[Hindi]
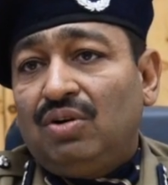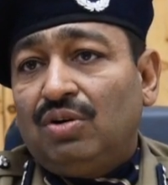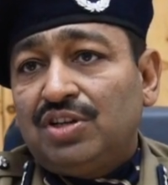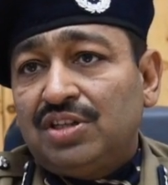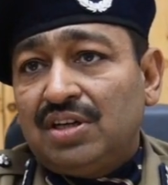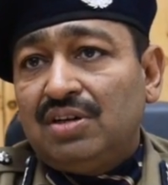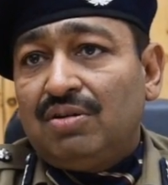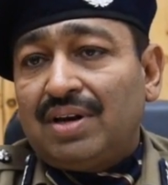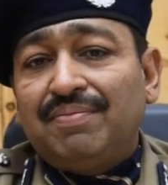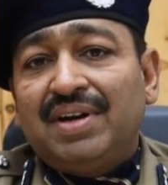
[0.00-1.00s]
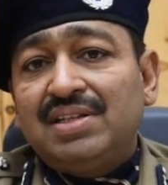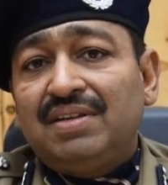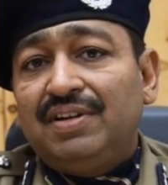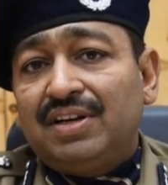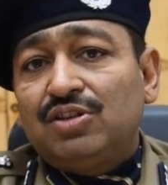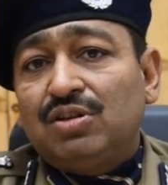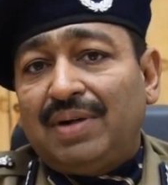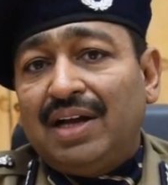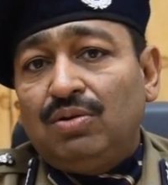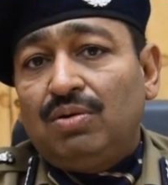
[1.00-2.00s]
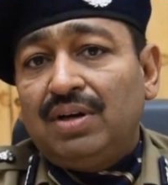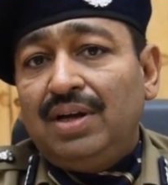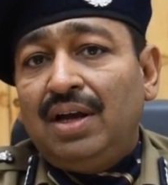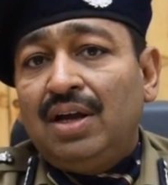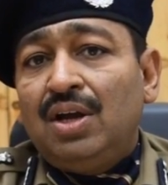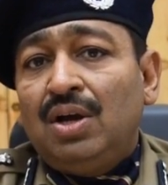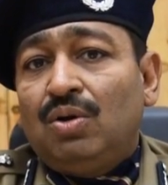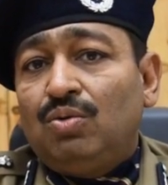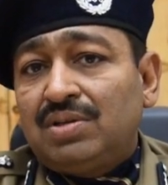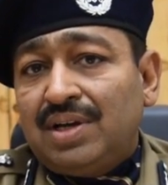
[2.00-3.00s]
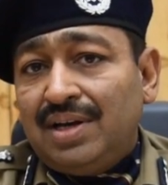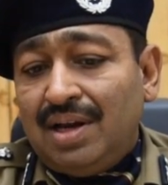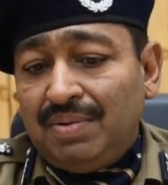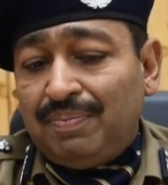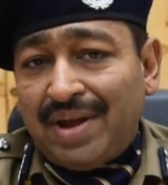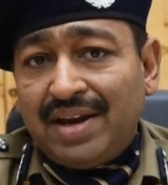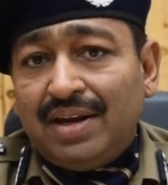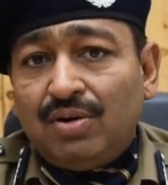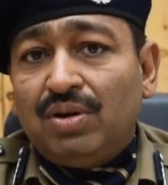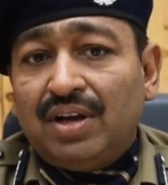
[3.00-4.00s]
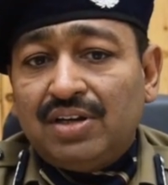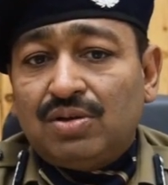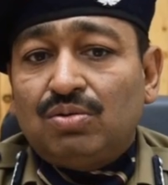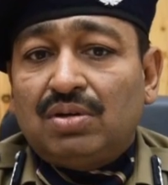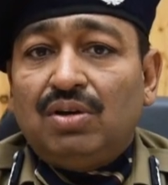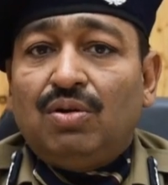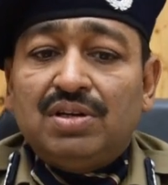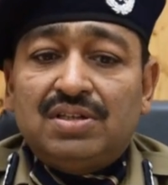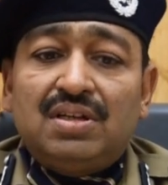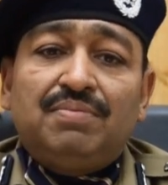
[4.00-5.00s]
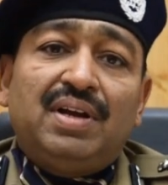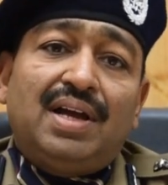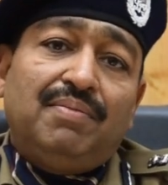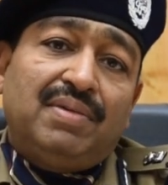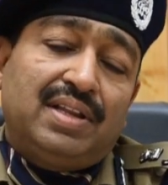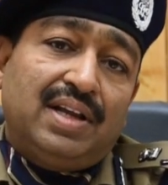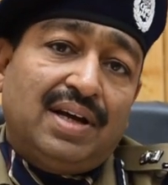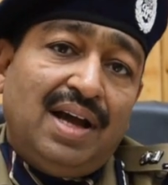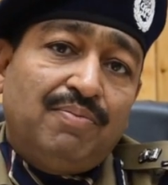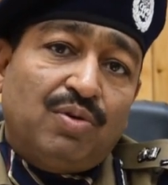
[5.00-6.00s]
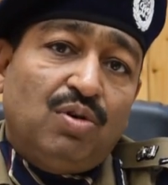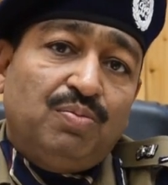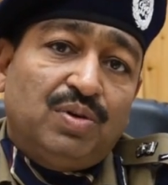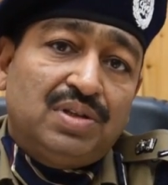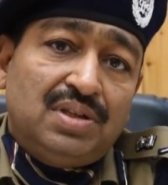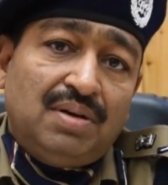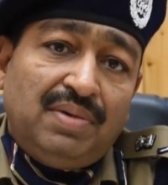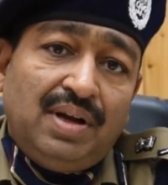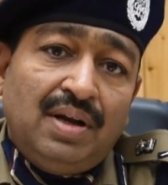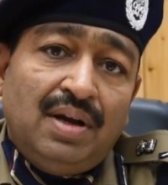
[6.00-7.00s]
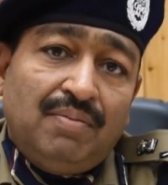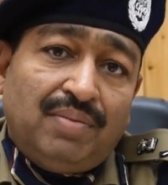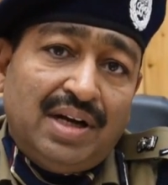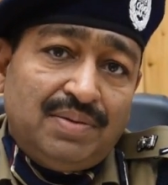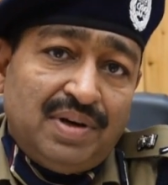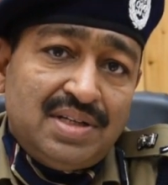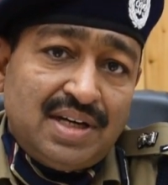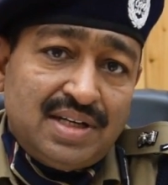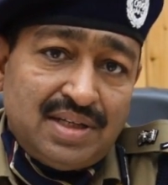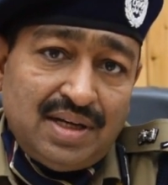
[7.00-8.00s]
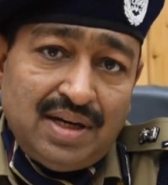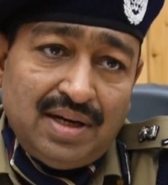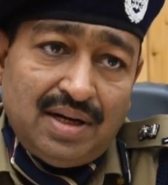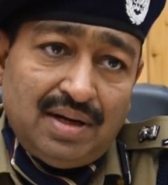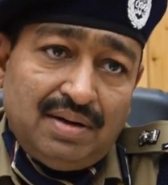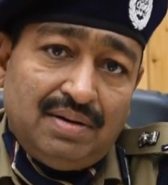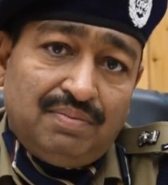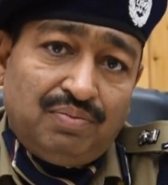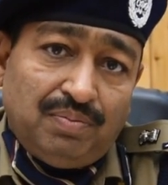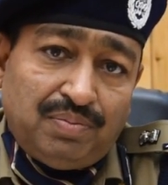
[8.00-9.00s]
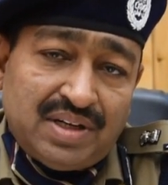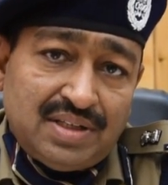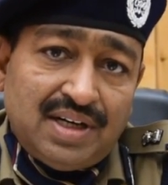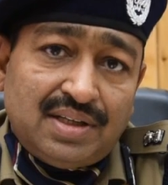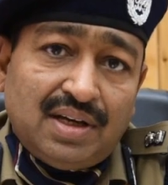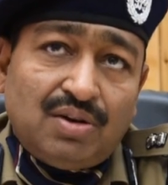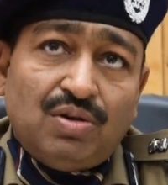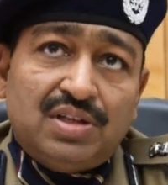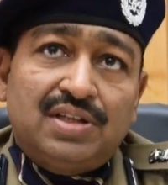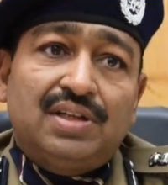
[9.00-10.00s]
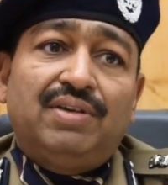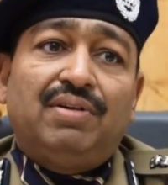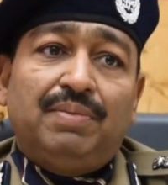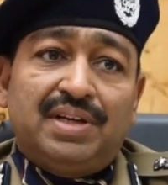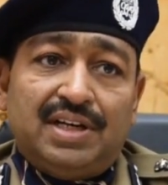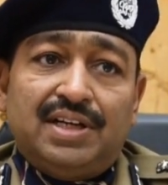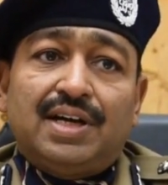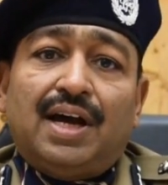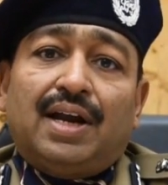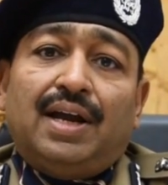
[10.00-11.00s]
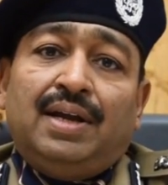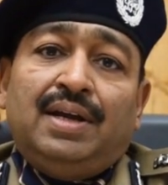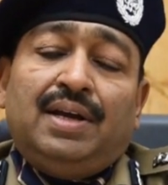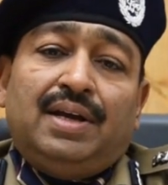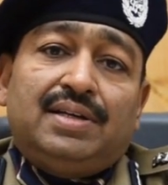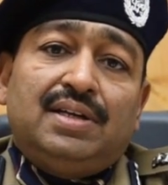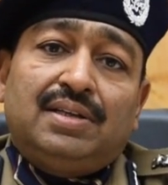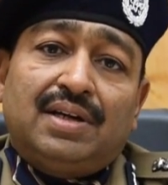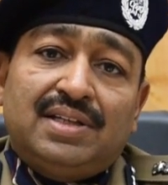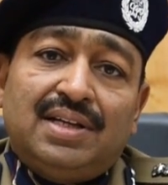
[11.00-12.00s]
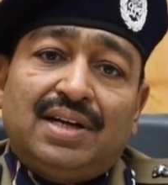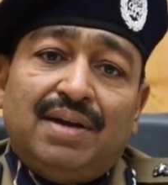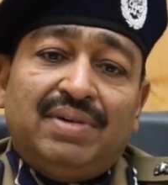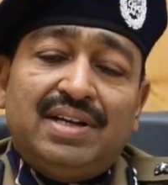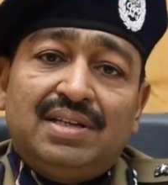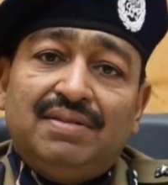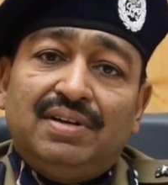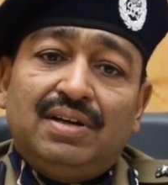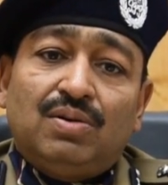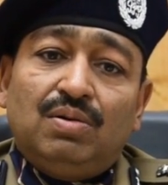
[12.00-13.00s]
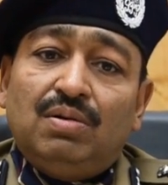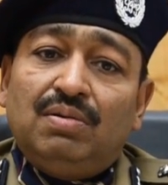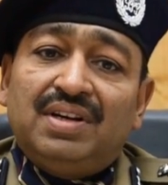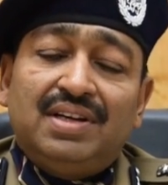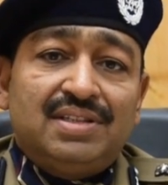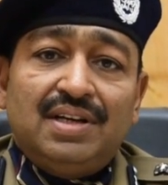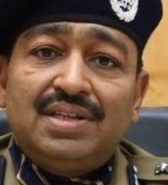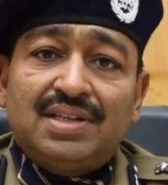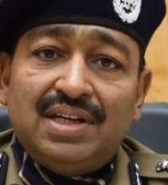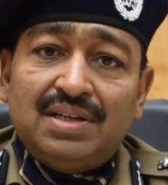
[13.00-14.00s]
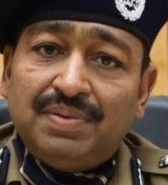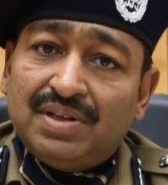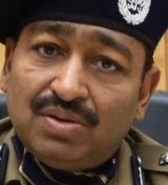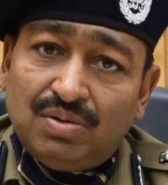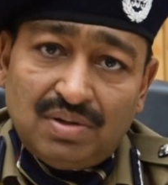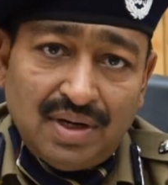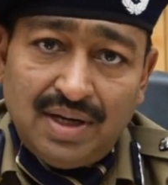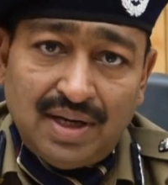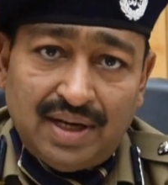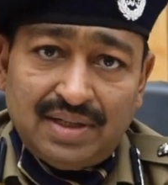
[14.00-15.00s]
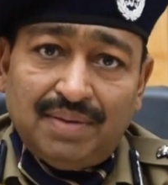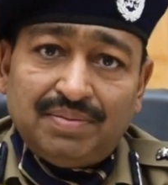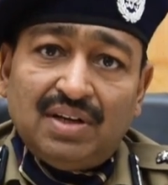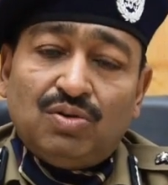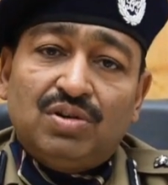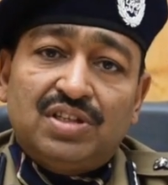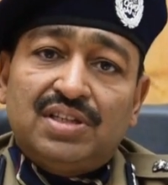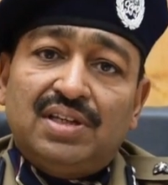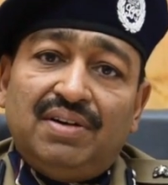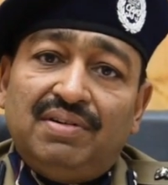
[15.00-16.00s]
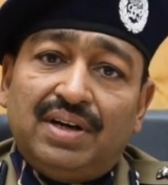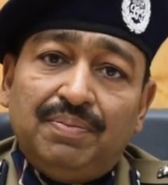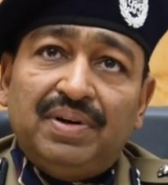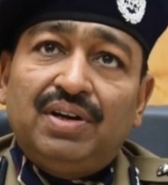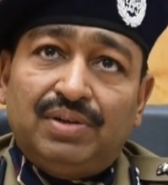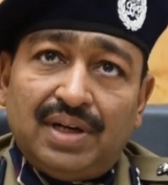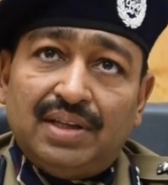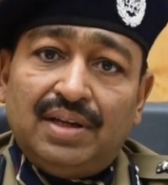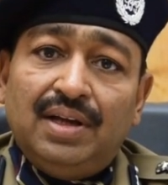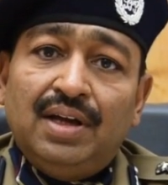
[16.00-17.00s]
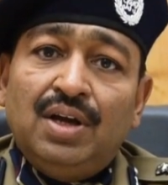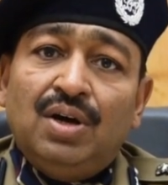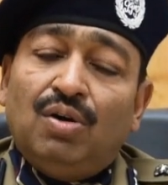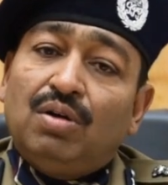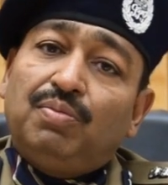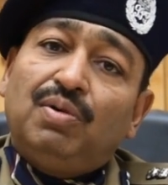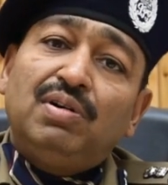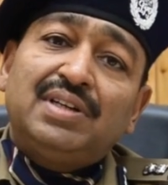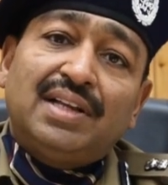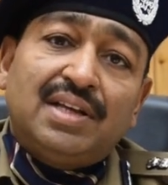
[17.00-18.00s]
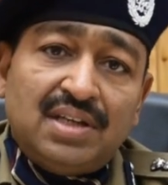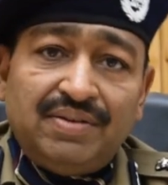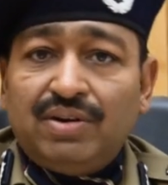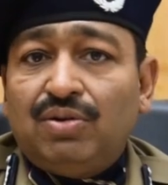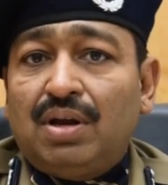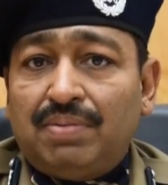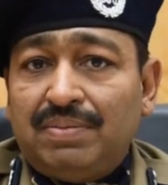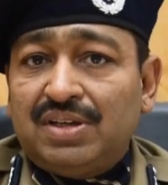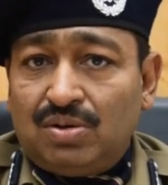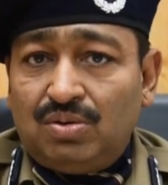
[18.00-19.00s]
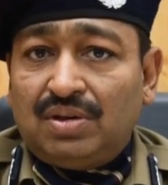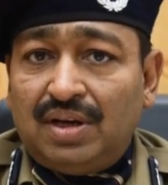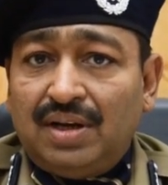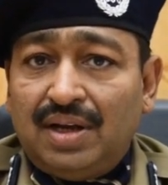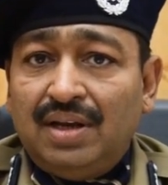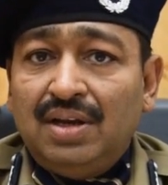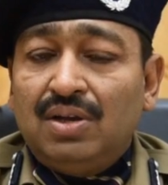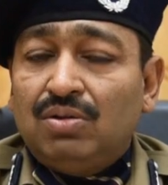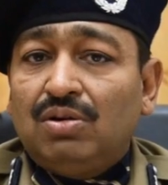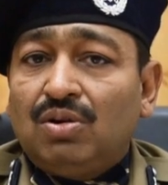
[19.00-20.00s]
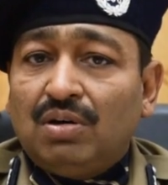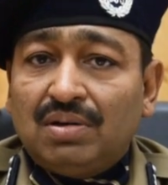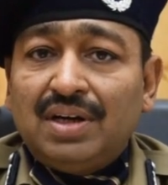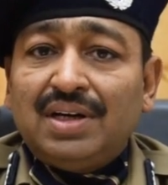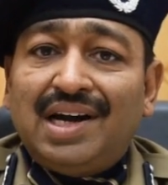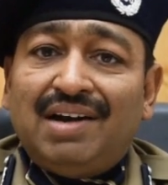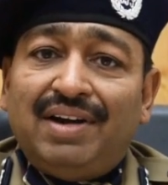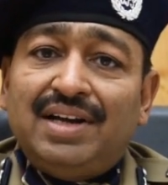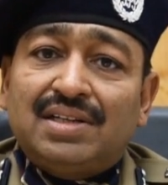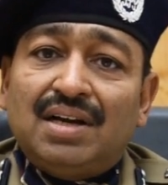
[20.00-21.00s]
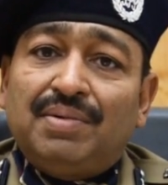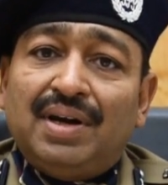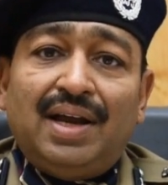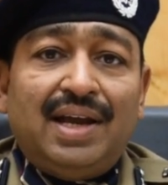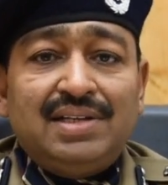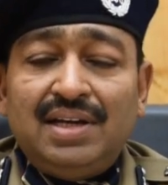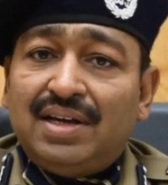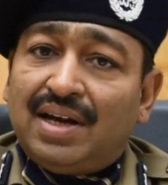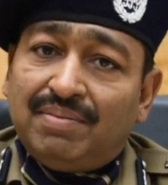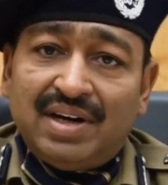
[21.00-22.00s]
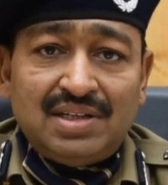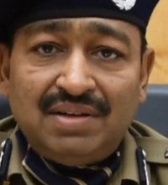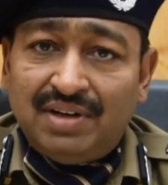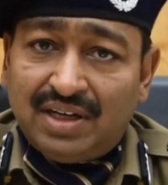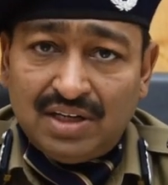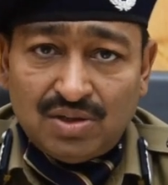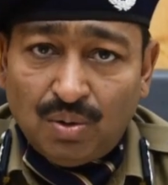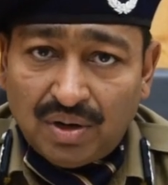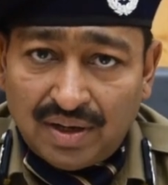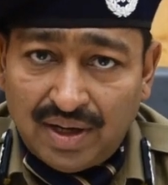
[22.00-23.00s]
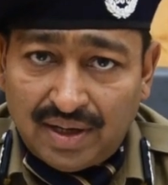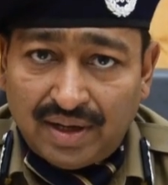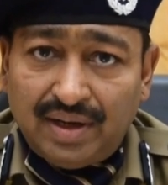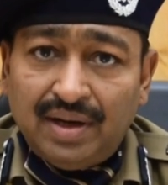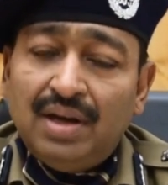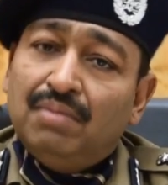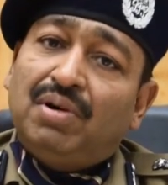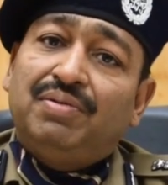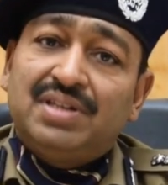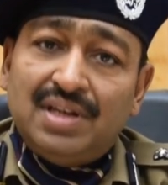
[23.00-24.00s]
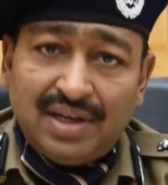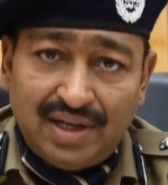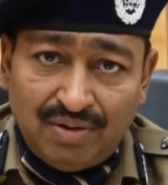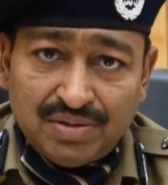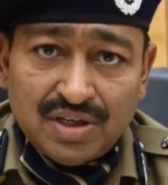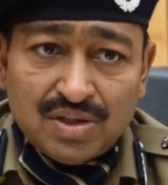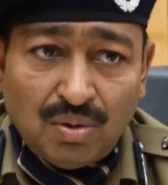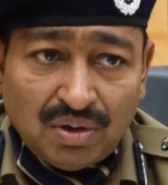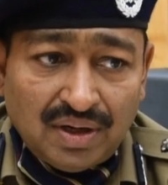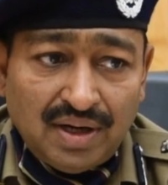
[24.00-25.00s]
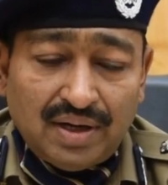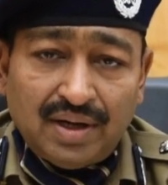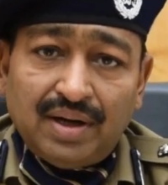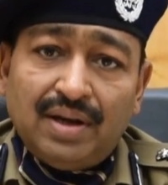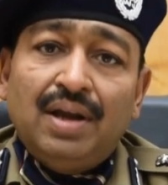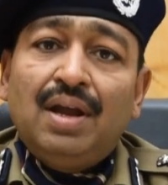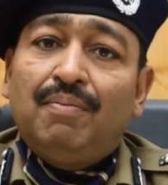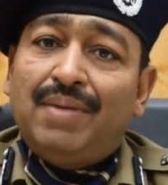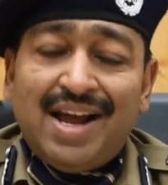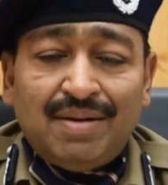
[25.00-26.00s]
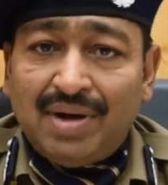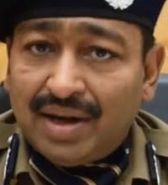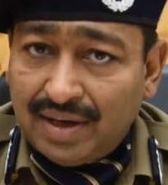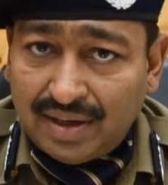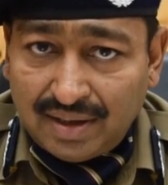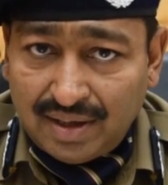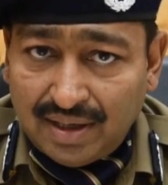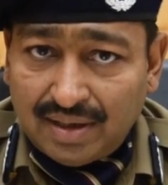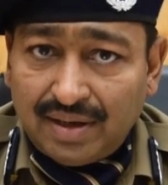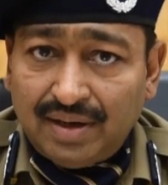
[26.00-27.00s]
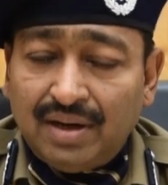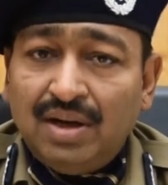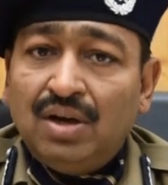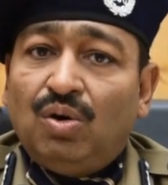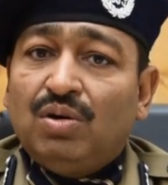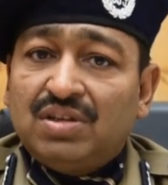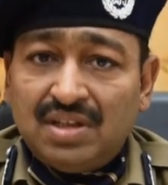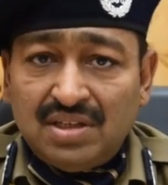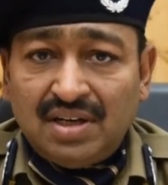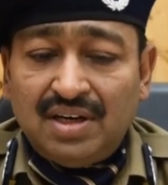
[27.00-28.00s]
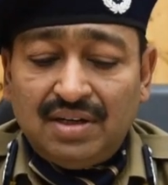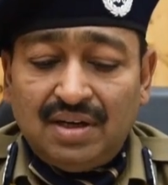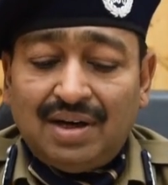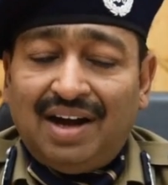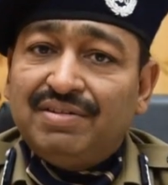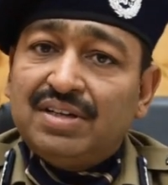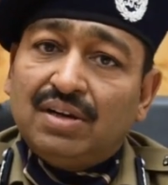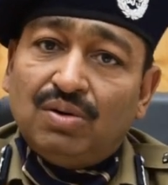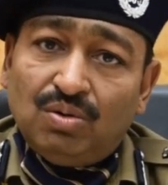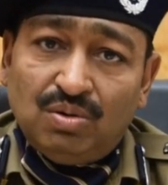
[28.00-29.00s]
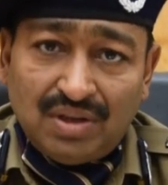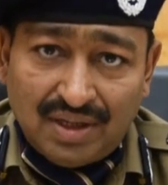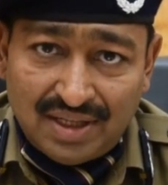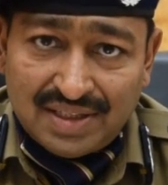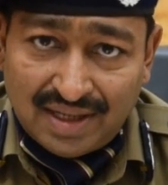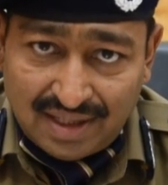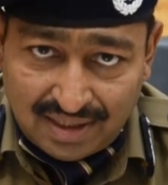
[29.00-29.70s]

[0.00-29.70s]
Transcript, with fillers: ऑक्सीजन और रेमडेसिविर की जो बात हो रही है उसके लिए भी पैनिक होने की ज़रूरत नहीं ऑक्सीजन में हमने देखा है प्रोन पोजिशन में पाँच पाँच छः छः परसेंट तक ऑक्सीजन लेवल में चेंज आ रहा है इसी तरह से रेमडेसिविर को इनिशियल स्टेज पे ज़रूरत नहीं है जब तक ऑक्सीजन लेवल डिप नहीं हो जाते और बहुत ज़्यादा सीवियर होने पे भी ज़रूरत नहीं है तो डॉक्टर के एडवाइस के बिना ऐसे ही रेमडेसिविर की स्टॉकिंग ना करें भविष्य के लिए उसकी स्टॉकिंग ना करें ब्लैक मार्केटिंग ना करें ऑक्सीजन सिलेंडर आवश्यक लोगों तक ही जाने